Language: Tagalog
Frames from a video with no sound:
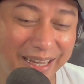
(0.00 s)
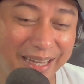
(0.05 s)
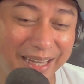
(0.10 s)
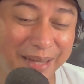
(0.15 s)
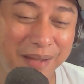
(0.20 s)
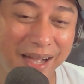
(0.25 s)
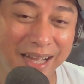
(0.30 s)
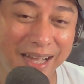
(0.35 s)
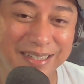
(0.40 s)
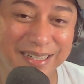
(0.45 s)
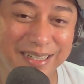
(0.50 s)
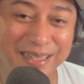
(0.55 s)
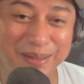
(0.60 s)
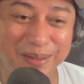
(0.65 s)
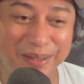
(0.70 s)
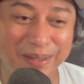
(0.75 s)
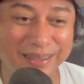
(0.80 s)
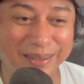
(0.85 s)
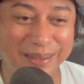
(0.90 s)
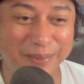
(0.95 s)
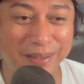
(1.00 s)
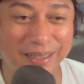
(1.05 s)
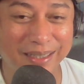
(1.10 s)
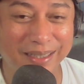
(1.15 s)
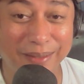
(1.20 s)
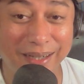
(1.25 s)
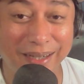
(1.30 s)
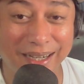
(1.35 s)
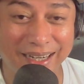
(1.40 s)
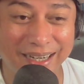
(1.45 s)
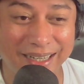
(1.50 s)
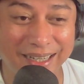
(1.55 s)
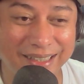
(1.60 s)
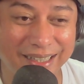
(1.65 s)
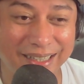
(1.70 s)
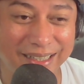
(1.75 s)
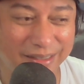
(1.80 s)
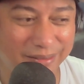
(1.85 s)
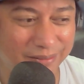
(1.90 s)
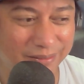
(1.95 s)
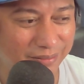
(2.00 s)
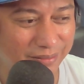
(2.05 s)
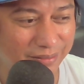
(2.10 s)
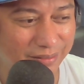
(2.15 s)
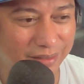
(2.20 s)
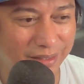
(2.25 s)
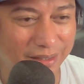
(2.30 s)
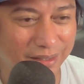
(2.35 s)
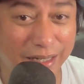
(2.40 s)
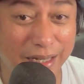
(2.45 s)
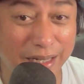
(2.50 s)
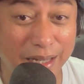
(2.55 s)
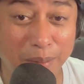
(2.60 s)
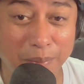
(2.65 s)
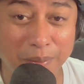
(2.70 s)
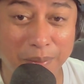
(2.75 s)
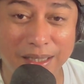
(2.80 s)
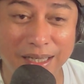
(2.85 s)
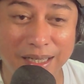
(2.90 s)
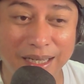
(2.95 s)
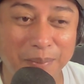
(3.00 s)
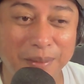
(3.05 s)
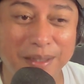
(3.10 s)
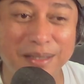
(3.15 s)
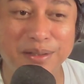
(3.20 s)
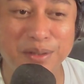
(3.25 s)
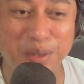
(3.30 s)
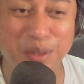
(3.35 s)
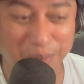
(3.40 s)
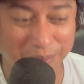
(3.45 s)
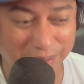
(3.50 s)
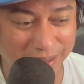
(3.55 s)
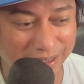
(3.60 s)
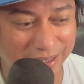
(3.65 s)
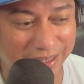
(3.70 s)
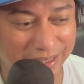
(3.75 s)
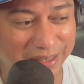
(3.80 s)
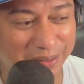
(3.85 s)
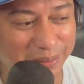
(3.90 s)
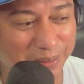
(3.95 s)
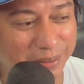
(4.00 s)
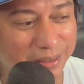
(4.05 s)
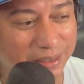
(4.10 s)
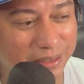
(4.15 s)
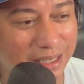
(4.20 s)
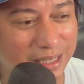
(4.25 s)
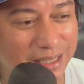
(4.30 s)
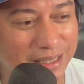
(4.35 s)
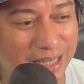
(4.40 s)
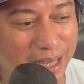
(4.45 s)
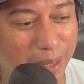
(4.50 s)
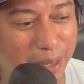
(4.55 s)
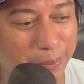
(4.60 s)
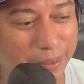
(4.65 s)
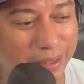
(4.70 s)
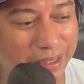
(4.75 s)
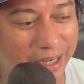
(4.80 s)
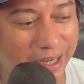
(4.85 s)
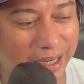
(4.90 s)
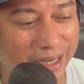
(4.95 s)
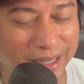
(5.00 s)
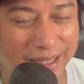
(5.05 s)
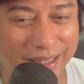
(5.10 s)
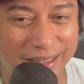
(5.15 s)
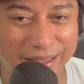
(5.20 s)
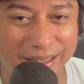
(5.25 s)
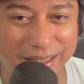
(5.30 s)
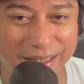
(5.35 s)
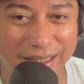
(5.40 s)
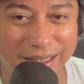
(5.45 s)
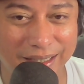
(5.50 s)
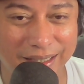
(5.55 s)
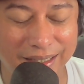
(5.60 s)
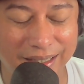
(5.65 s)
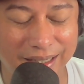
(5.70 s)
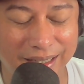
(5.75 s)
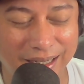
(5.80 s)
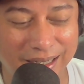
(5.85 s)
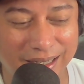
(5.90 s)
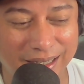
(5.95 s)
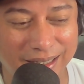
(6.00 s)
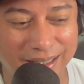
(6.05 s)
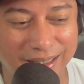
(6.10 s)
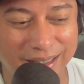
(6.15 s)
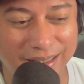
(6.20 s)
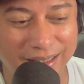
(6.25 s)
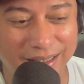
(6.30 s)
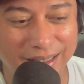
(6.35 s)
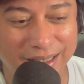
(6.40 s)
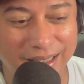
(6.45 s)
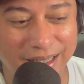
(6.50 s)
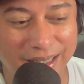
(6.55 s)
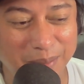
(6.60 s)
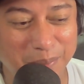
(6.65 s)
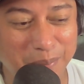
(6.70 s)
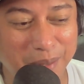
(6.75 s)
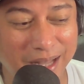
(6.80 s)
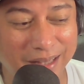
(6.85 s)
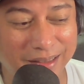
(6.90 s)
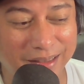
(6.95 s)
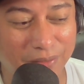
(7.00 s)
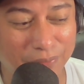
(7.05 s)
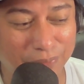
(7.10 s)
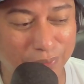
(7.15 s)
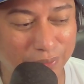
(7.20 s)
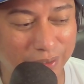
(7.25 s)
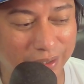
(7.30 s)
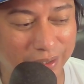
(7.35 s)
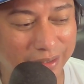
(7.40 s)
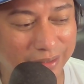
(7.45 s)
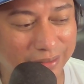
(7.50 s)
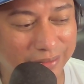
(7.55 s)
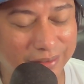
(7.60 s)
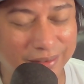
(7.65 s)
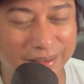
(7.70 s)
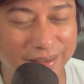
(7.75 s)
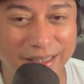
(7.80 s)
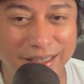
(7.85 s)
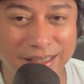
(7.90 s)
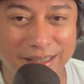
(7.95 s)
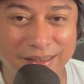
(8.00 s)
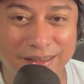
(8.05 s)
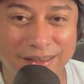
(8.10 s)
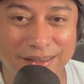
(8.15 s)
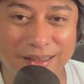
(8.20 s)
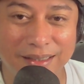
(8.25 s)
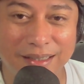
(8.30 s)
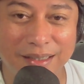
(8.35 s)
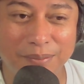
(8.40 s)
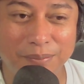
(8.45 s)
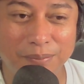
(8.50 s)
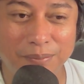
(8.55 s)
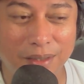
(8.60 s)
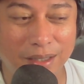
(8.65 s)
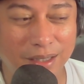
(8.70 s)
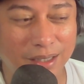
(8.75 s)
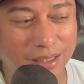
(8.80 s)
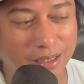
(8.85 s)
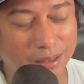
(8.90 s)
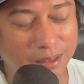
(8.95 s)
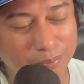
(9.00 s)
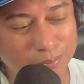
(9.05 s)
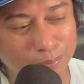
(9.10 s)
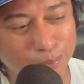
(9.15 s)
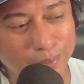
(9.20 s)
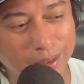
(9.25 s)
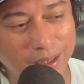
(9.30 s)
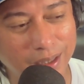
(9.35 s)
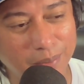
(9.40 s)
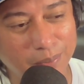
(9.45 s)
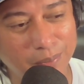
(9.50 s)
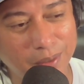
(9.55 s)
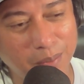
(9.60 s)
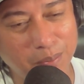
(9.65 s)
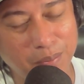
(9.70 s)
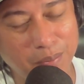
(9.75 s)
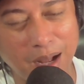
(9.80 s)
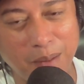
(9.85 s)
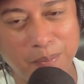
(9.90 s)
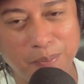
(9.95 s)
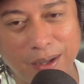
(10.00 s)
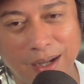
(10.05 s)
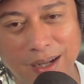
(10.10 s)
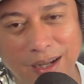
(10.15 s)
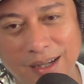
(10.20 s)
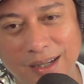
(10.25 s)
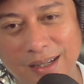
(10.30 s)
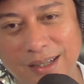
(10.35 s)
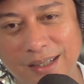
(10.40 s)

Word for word: nai-imagine ko kasi pag mga ganyan. Yung, hindi, hindi naman joke yan. Yung sinasabi niya, uh, in metaphor, okay? Uh, nag, baga, nagpapa...